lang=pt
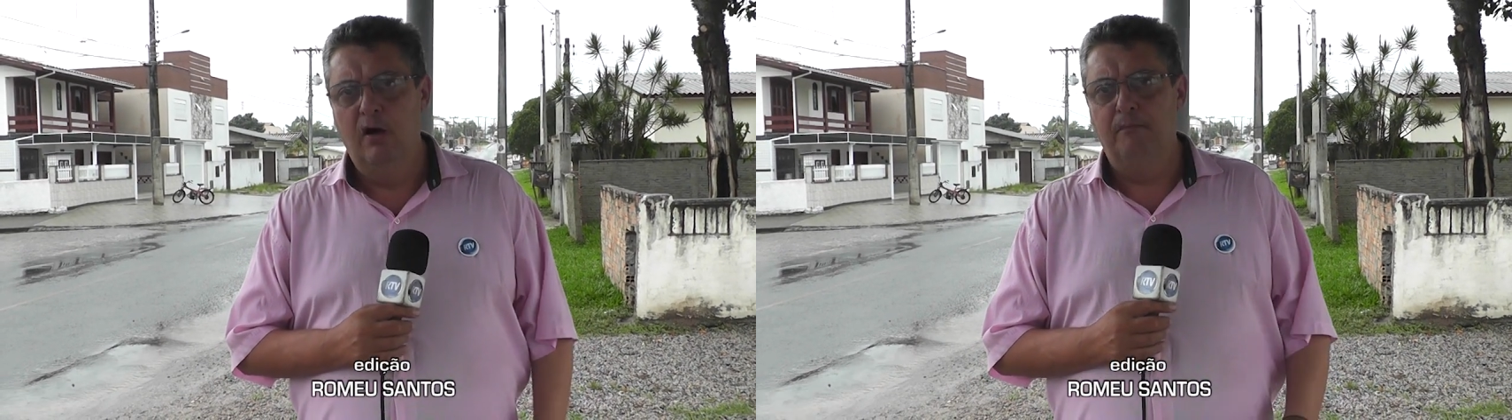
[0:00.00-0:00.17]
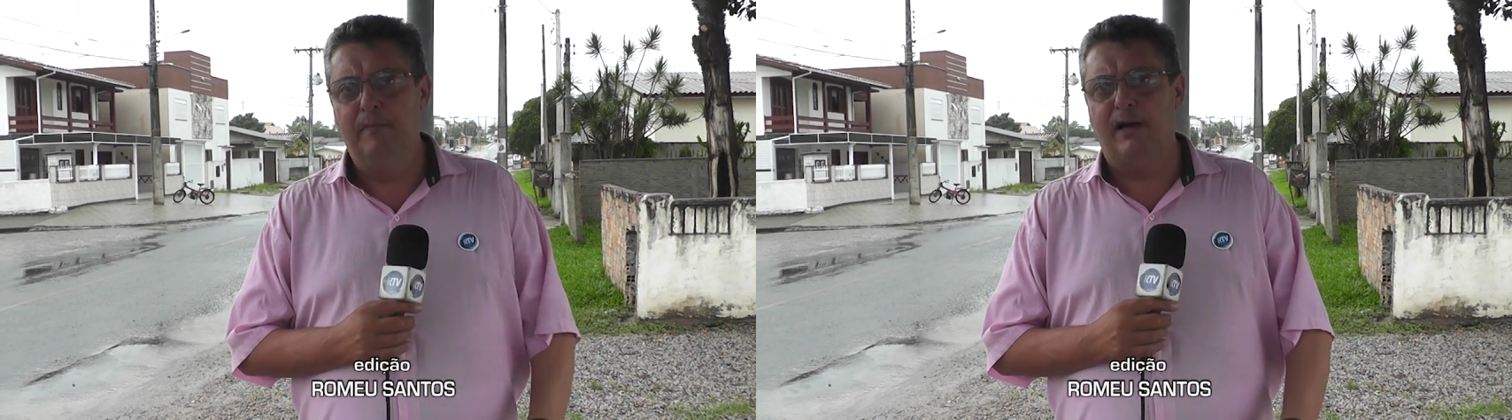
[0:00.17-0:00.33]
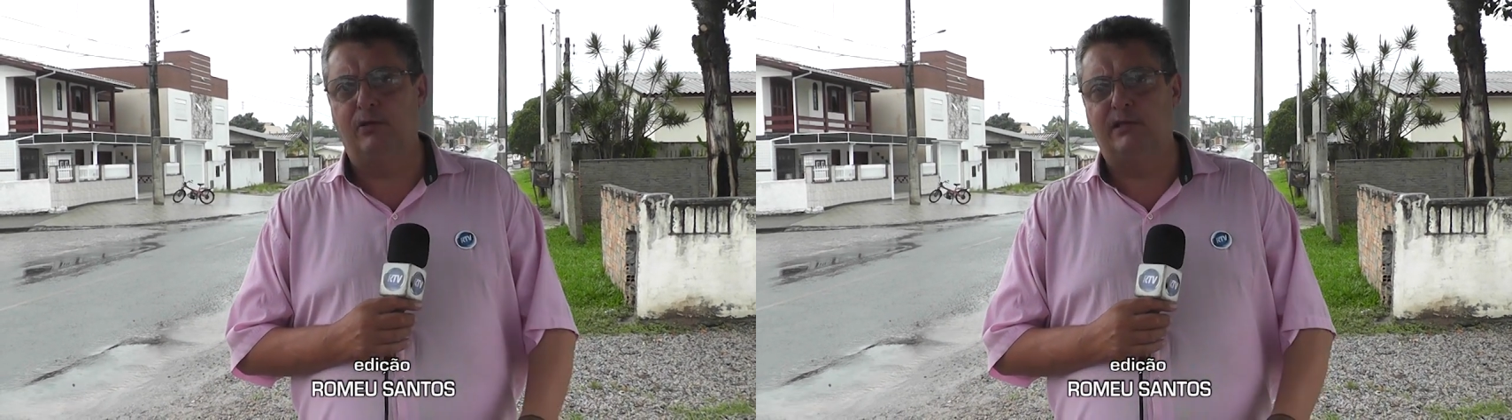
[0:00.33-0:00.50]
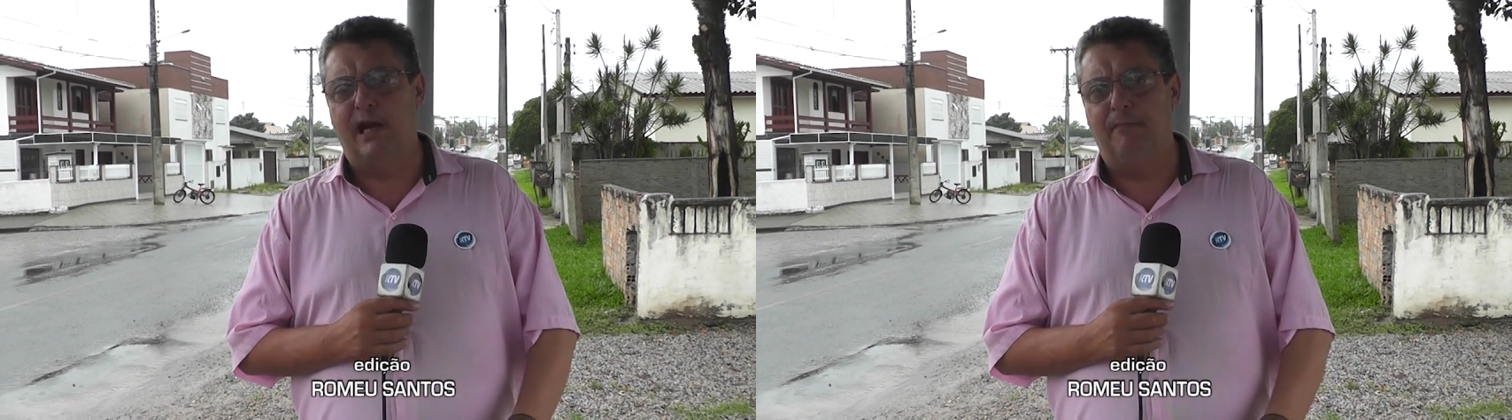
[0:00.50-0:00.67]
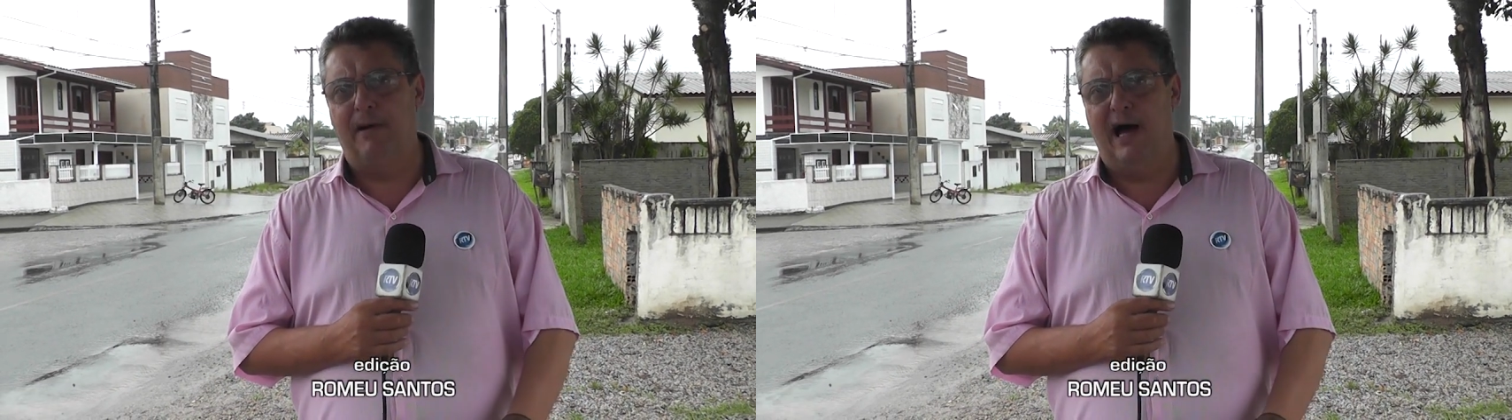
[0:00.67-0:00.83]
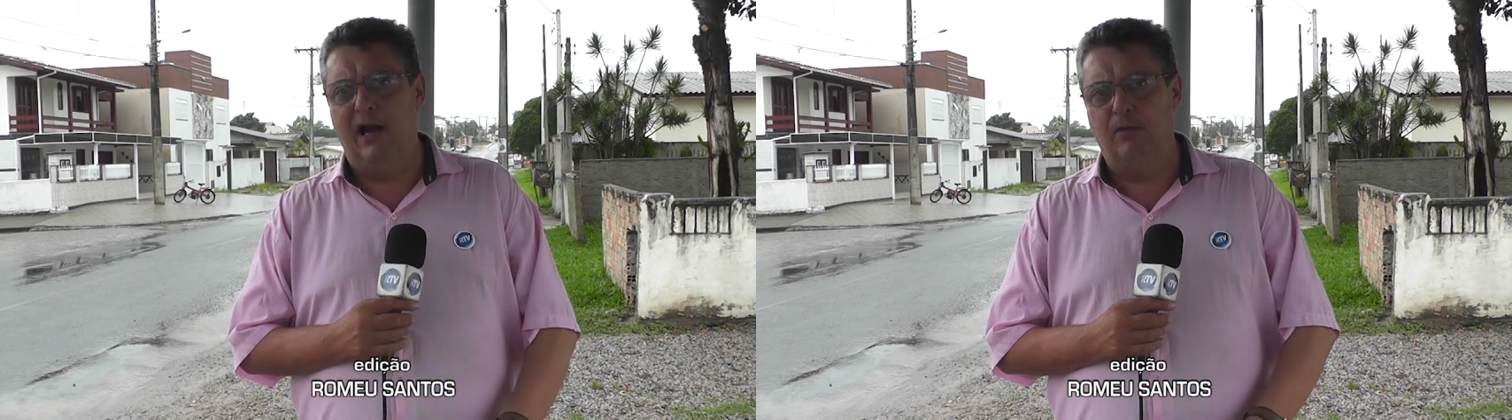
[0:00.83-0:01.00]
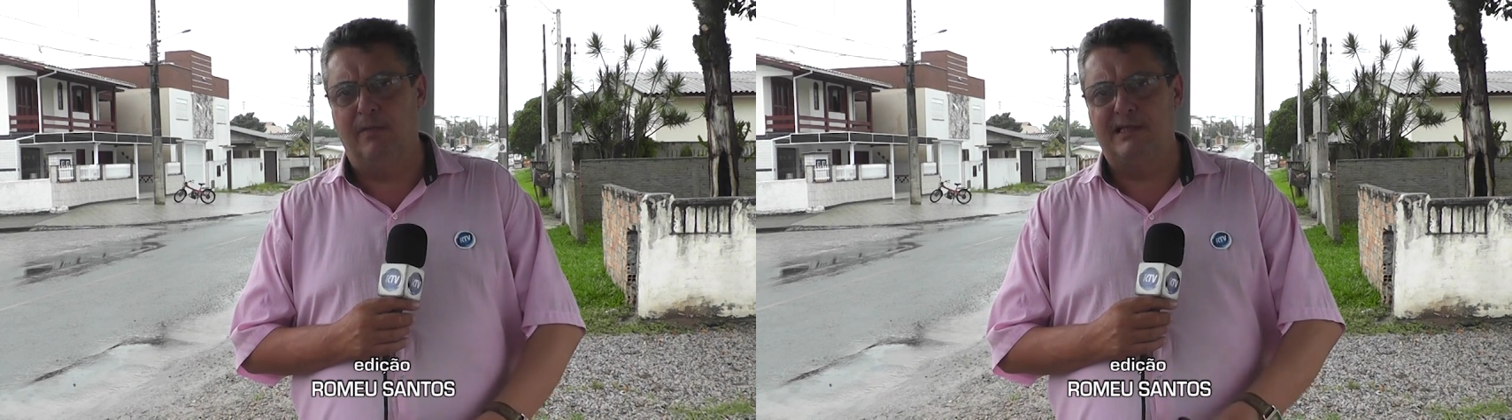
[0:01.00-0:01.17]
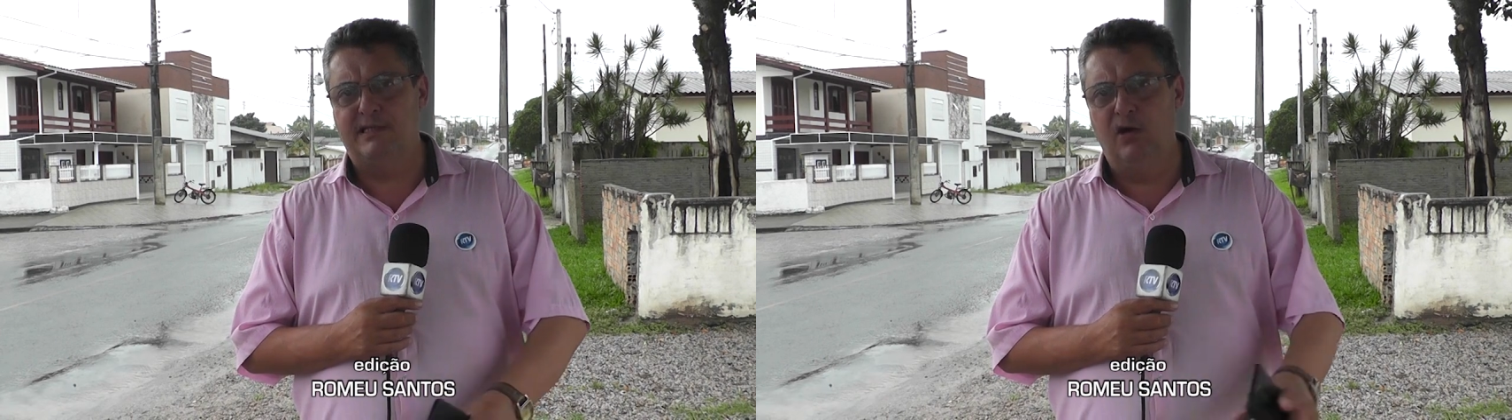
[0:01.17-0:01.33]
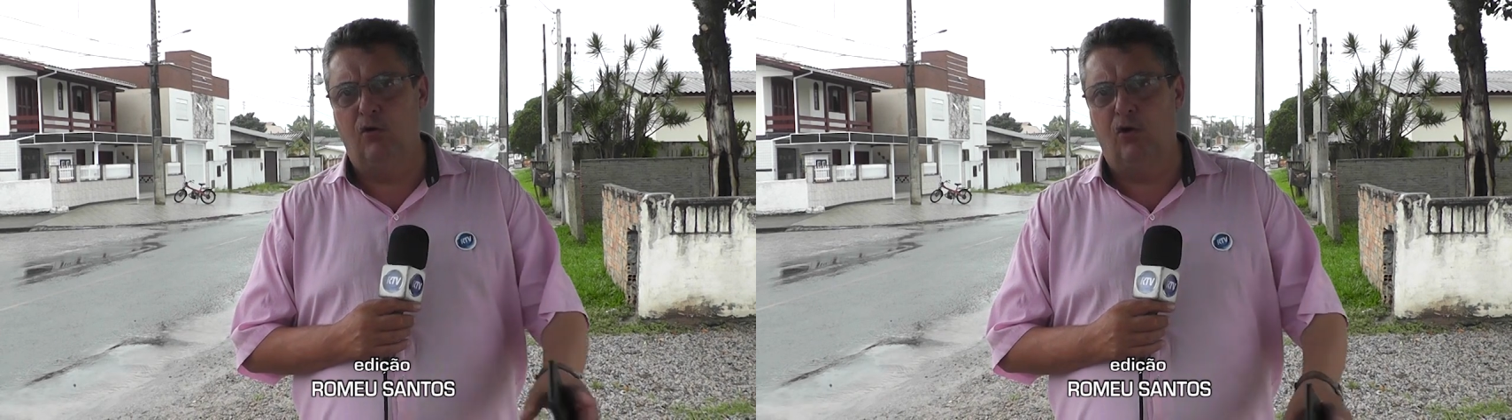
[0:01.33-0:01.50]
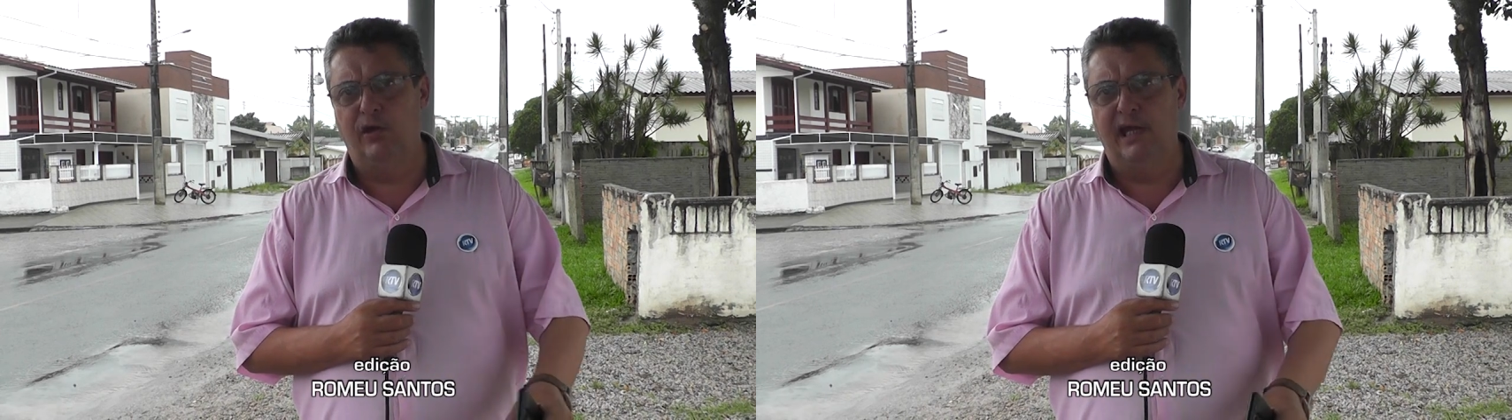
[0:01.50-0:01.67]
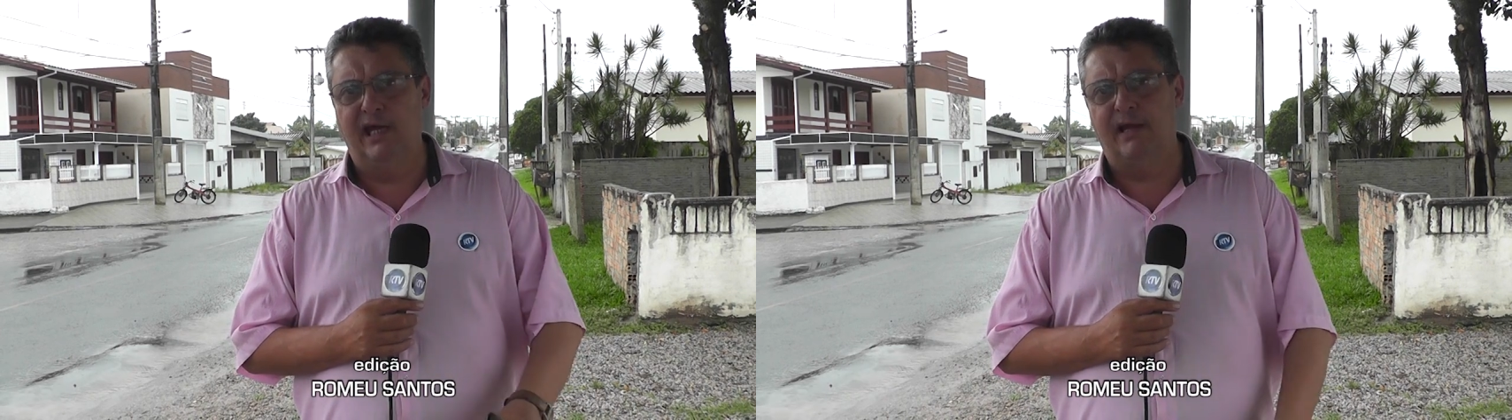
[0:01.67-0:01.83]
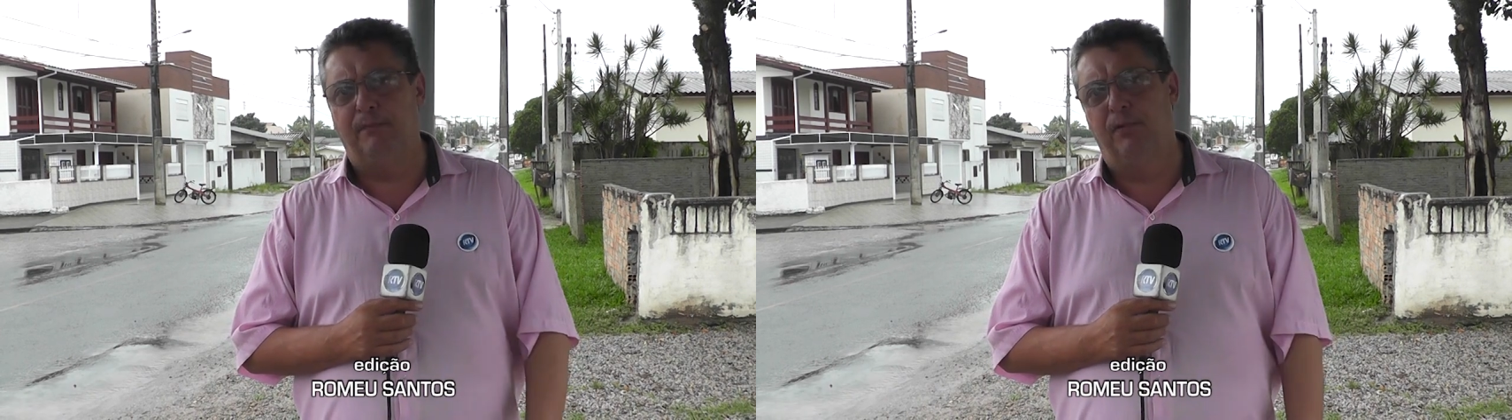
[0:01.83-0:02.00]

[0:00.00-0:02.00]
Belo trabalho, uma sincronia da